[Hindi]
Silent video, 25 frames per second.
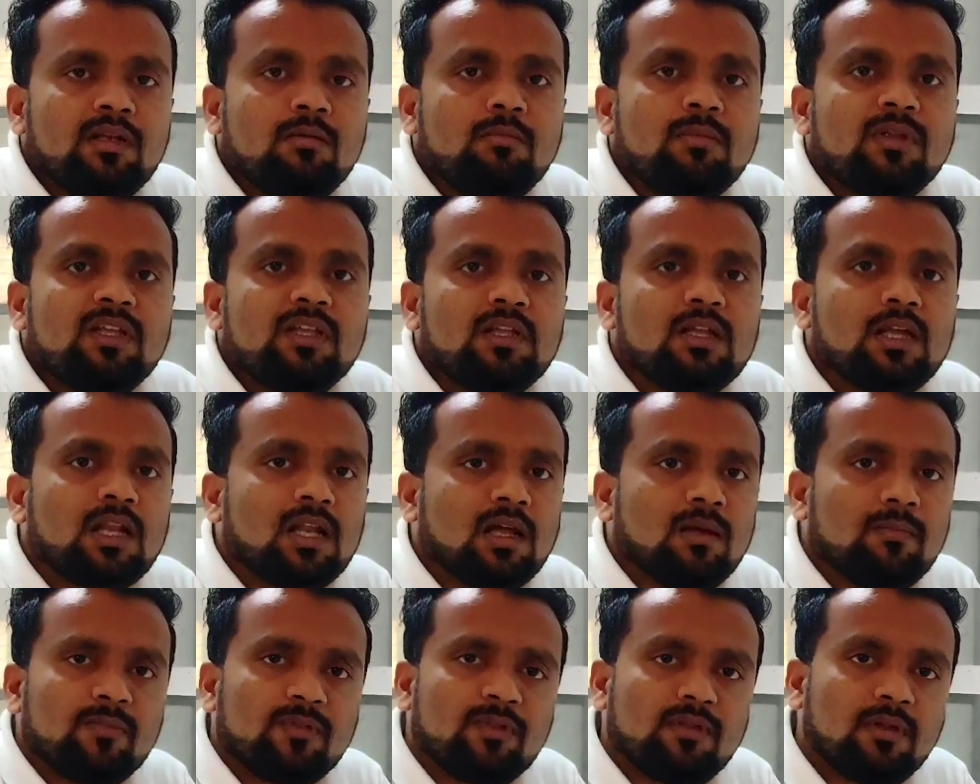सीड में ये
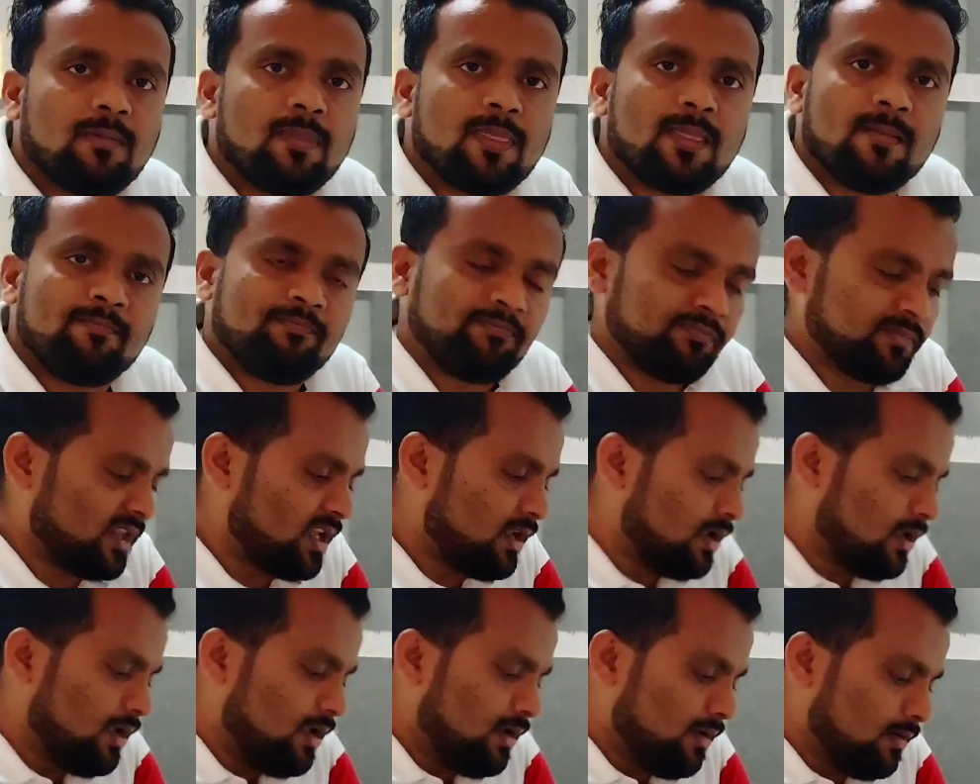आराम से
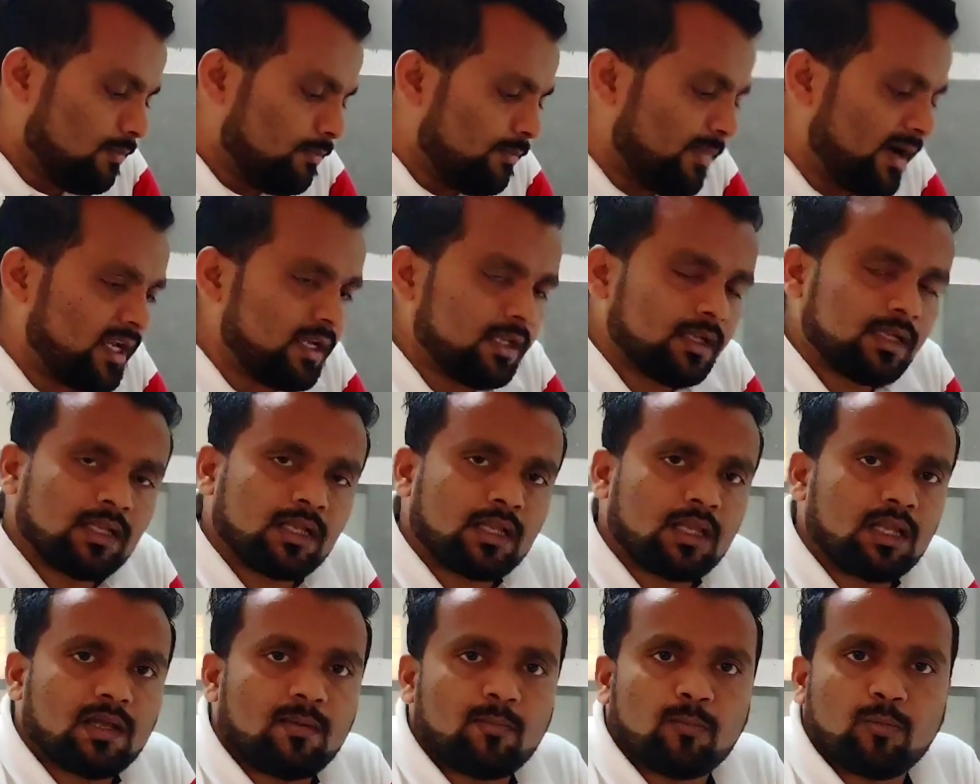बाइंड
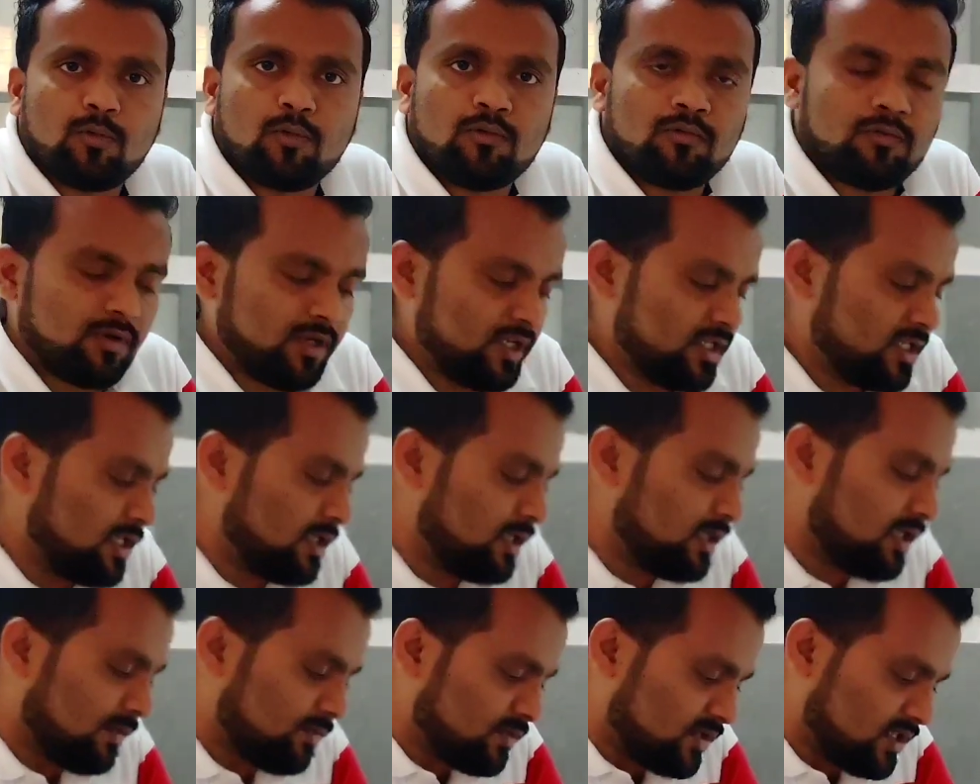करके आपको
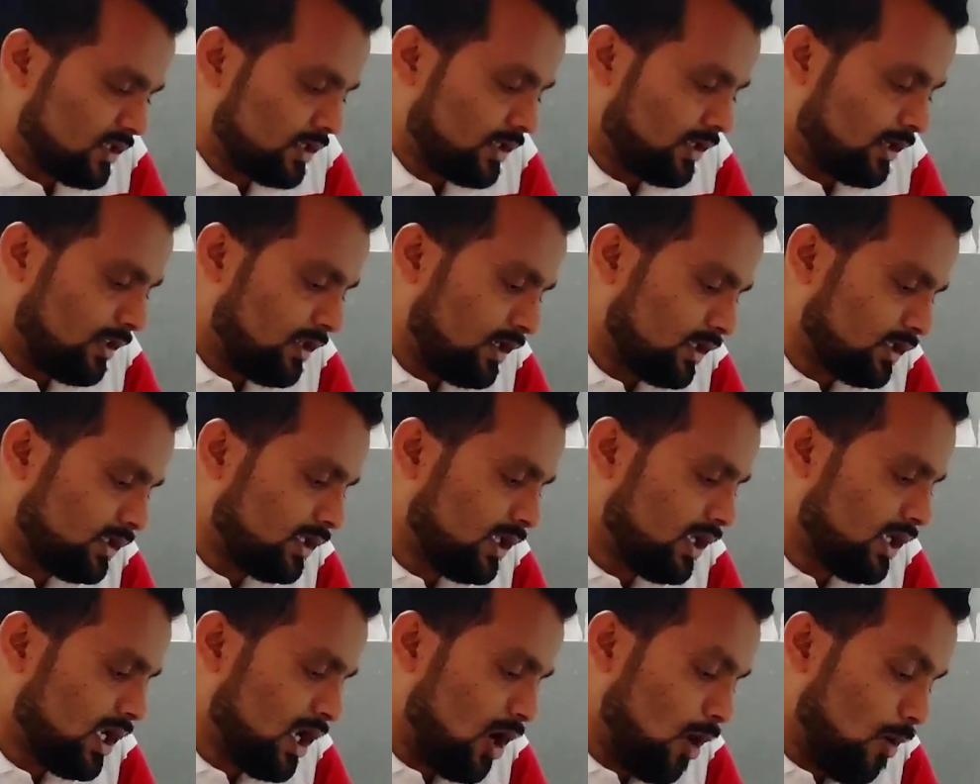रिजल्ट आप चेक कर
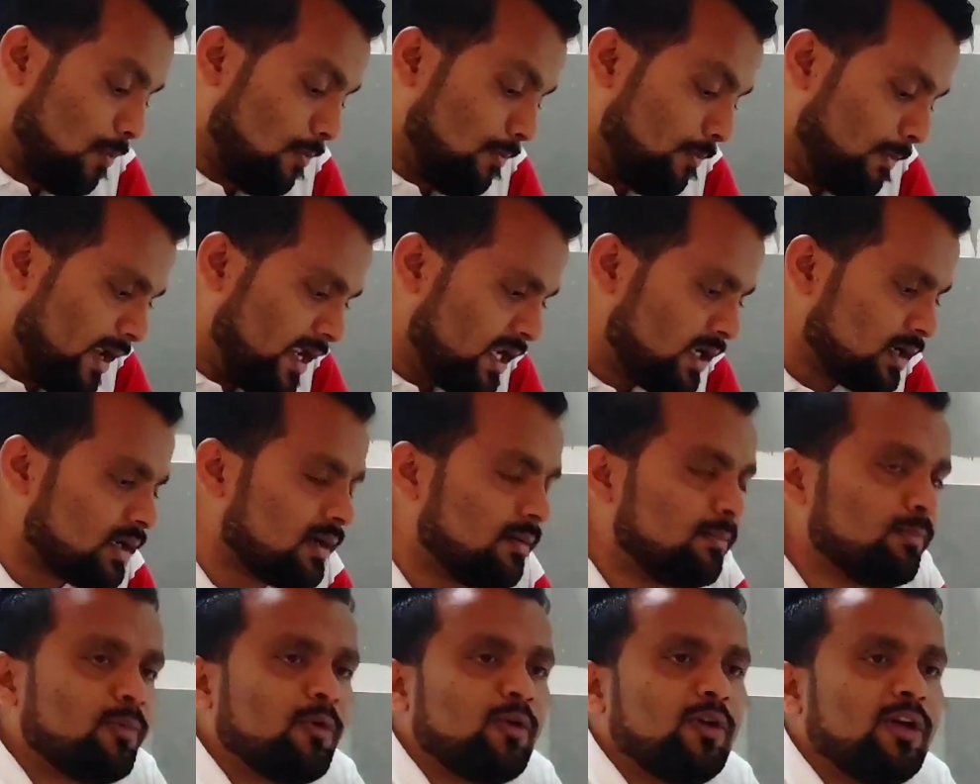सकते हैं अब मेन
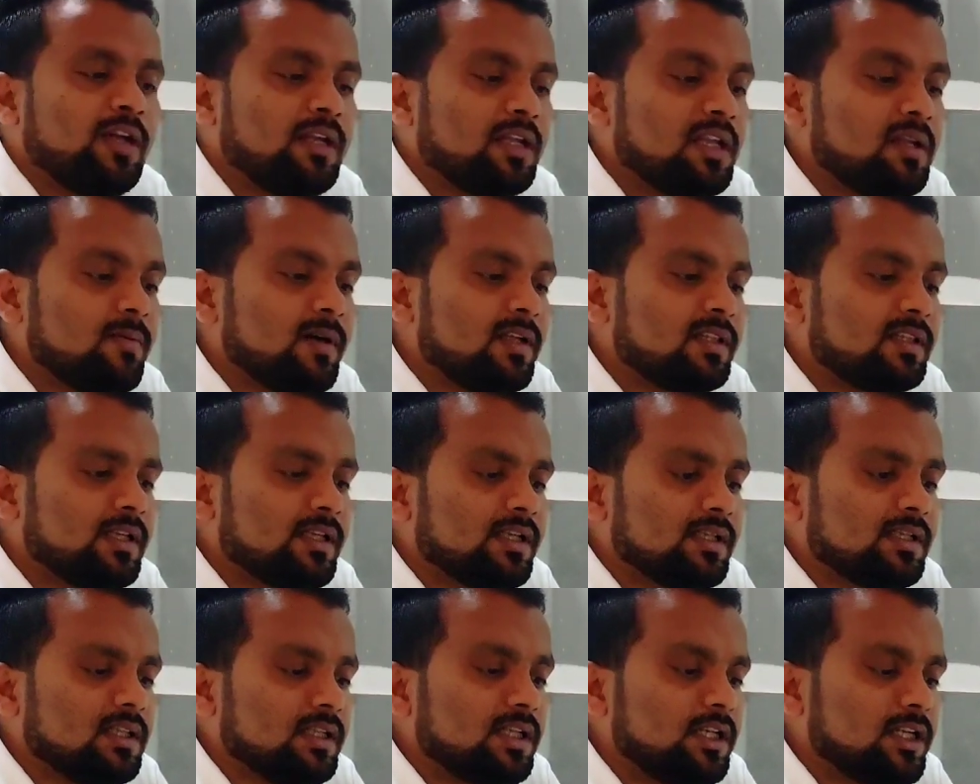कंपोनेंट की बात
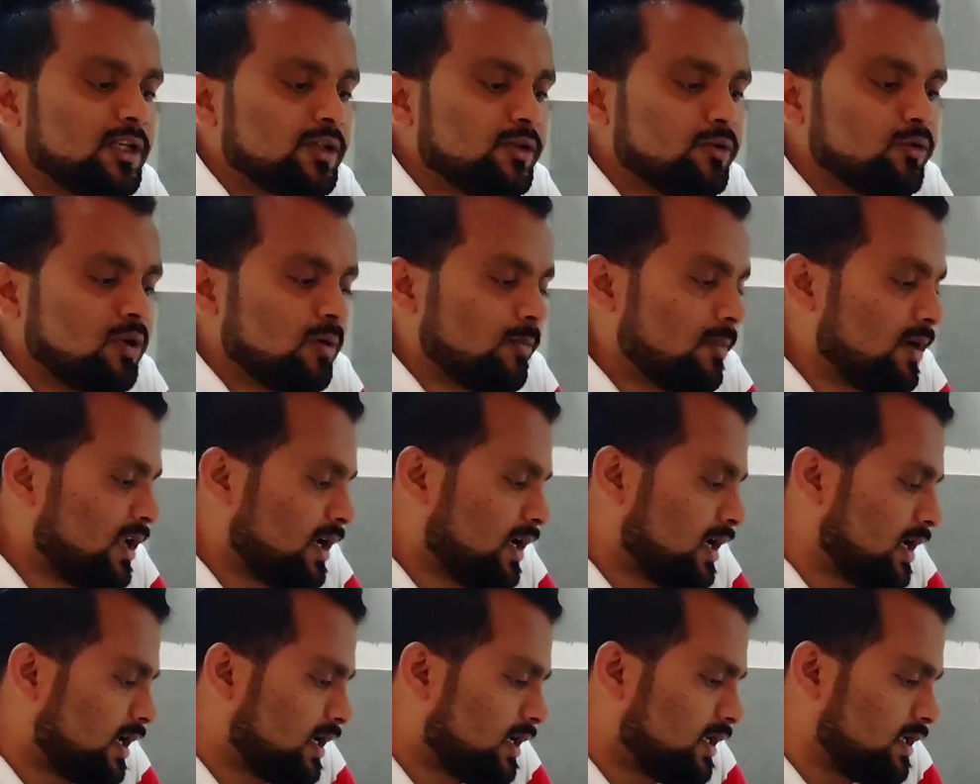करते हैं जो
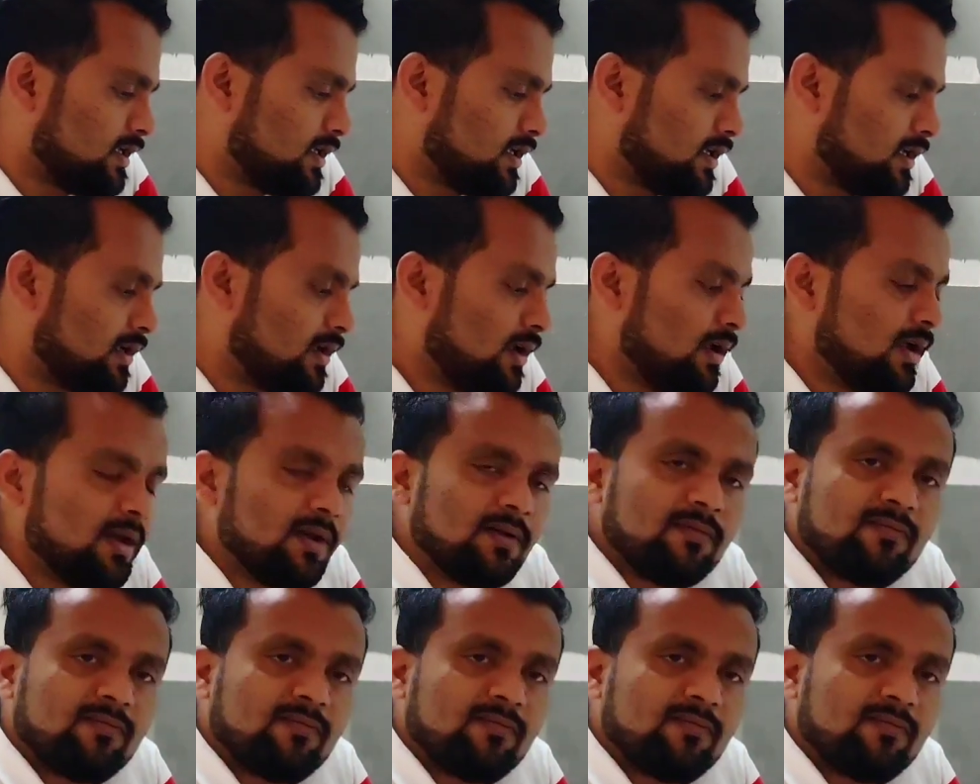हमारा है ये